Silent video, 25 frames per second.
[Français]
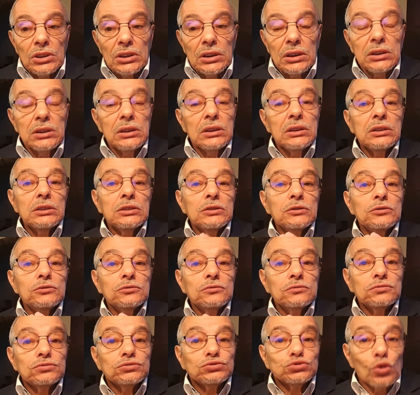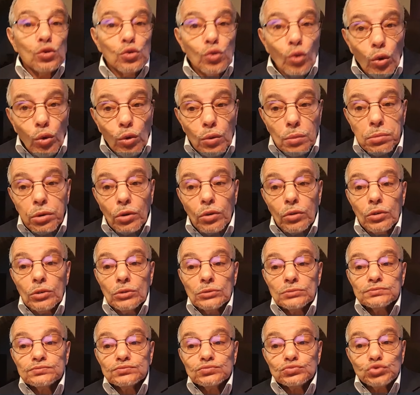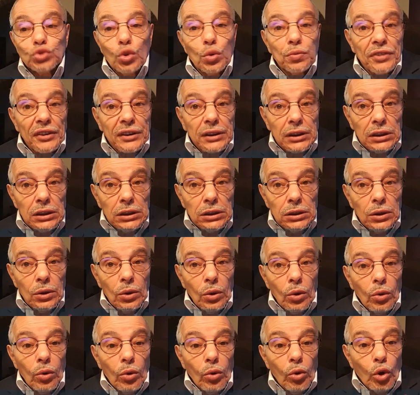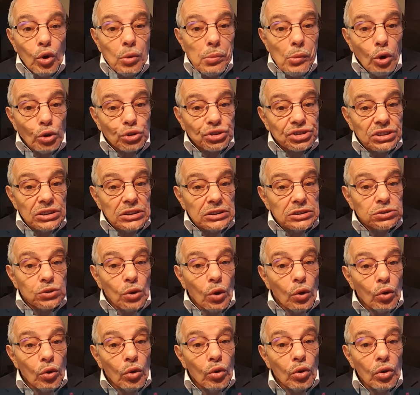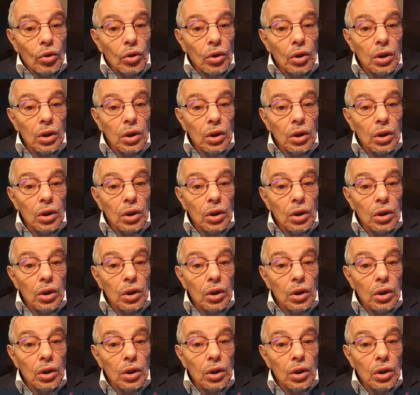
et ce nombre devrait augmenter dans